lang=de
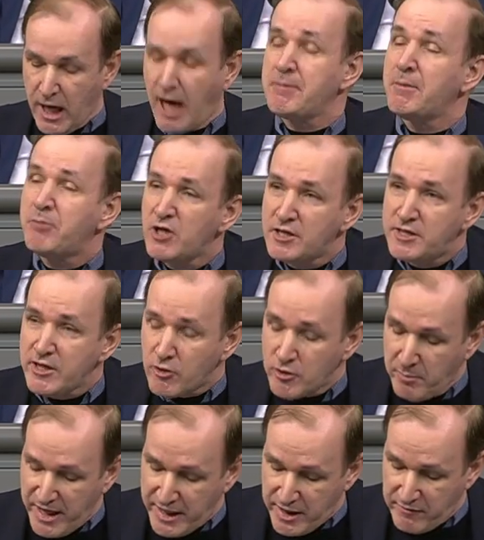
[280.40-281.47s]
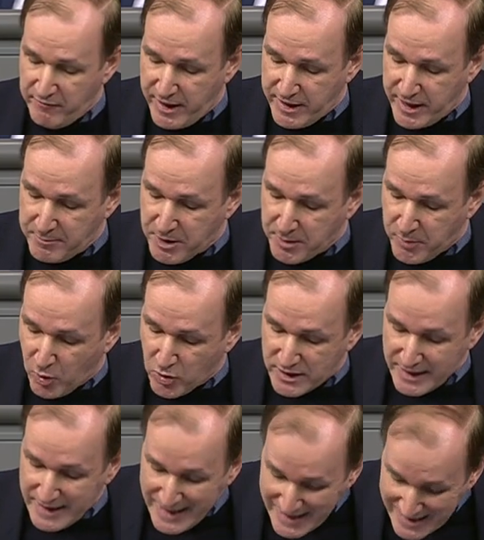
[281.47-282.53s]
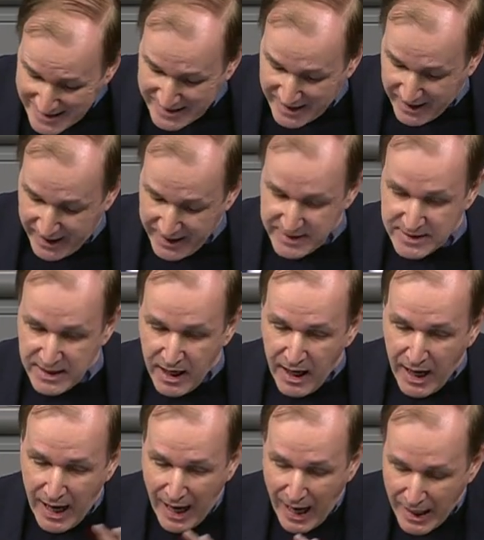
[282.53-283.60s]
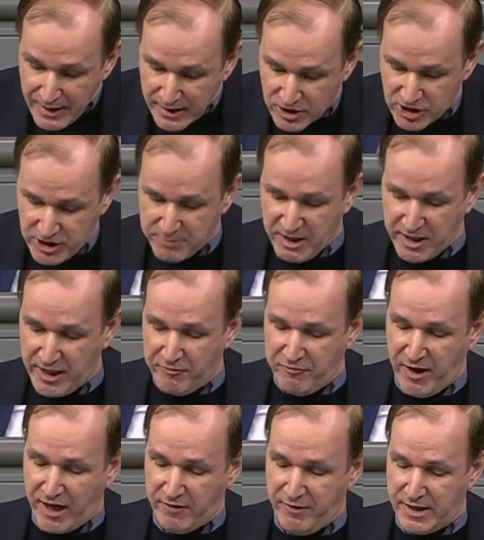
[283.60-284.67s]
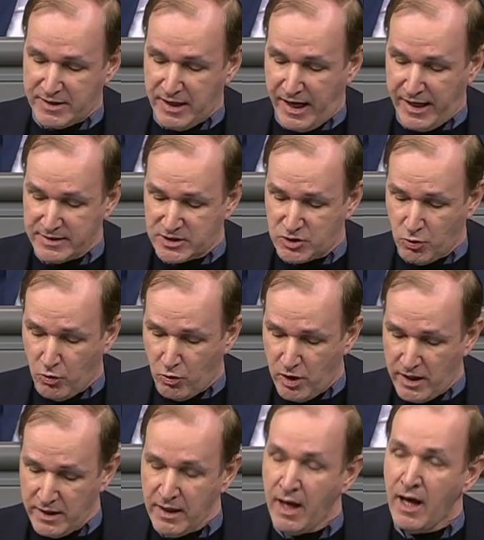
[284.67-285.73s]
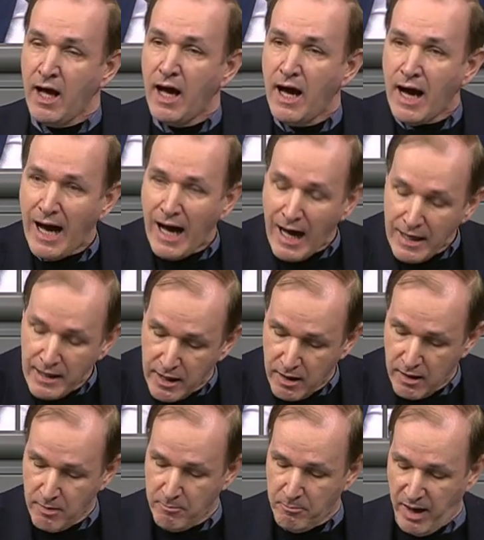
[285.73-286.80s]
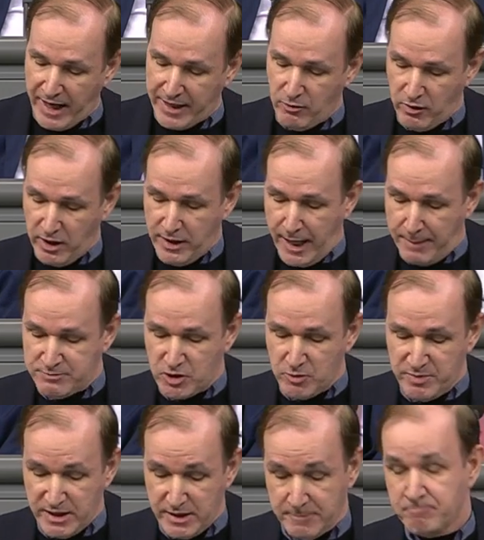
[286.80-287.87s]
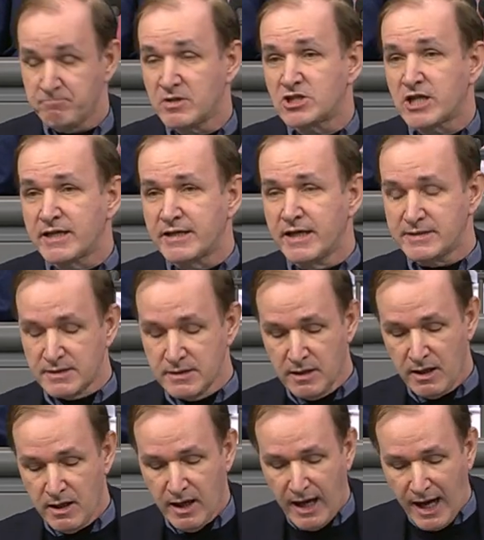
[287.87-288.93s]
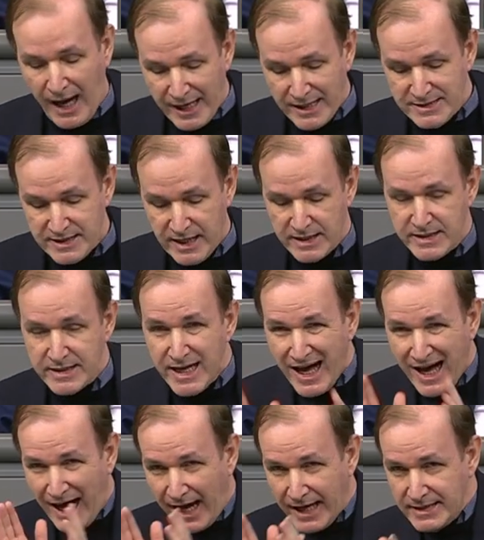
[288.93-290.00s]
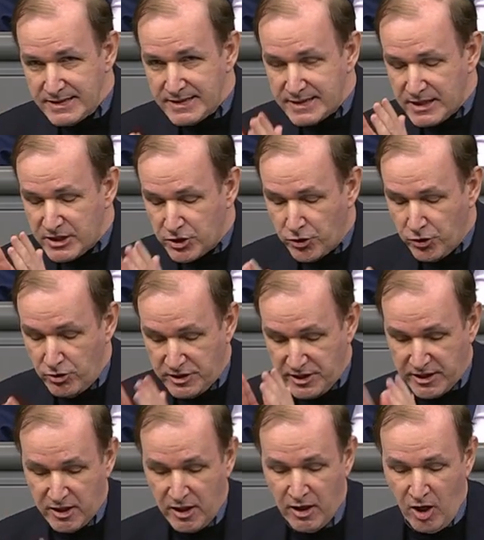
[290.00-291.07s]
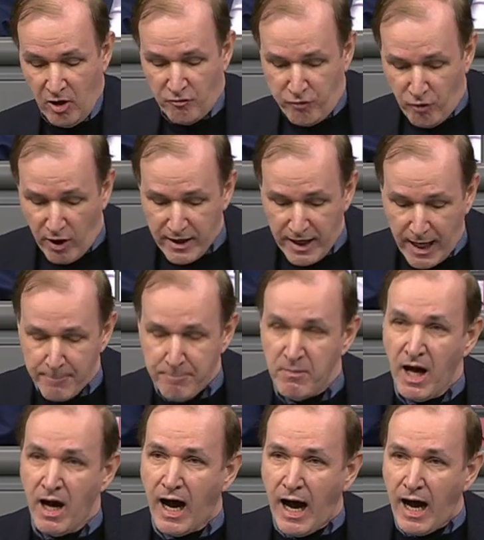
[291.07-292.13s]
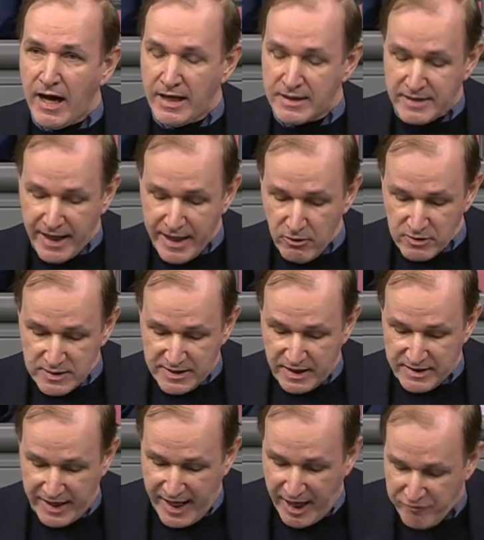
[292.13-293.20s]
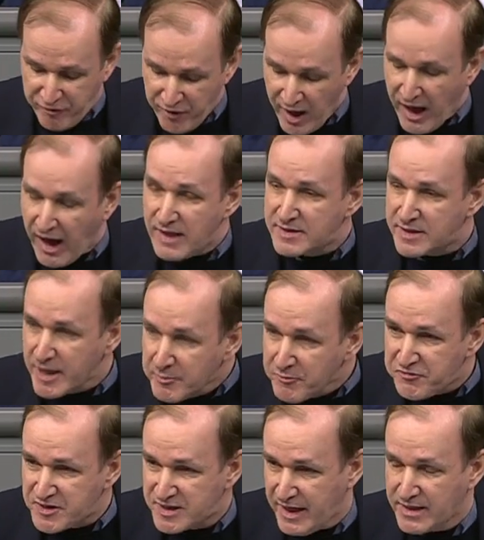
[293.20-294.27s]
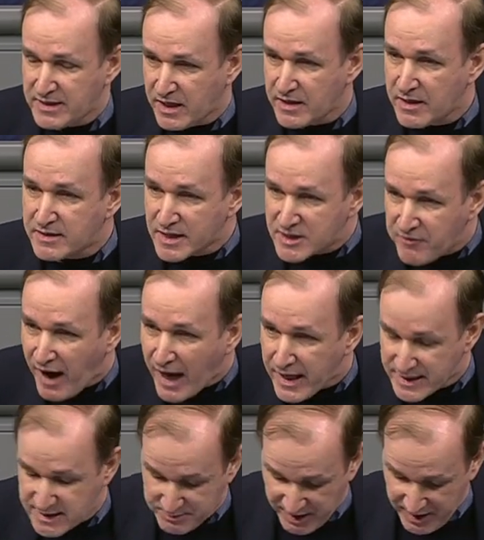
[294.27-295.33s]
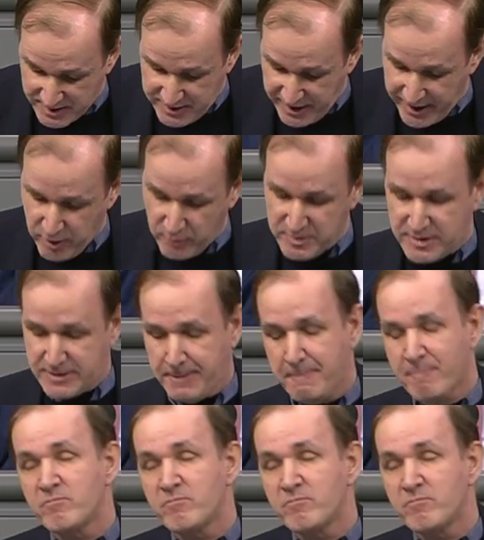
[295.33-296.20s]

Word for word: aber Politik und Medien werden dem Gebot nicht gerecht, alle Stimmen der Fachwelt einzuholen alle Meinungen abzubilden. Stattdessen einseitige, einzig gültige Vorgaben ARD und ZDF als Impfzentren des Wahrheitsministeriums.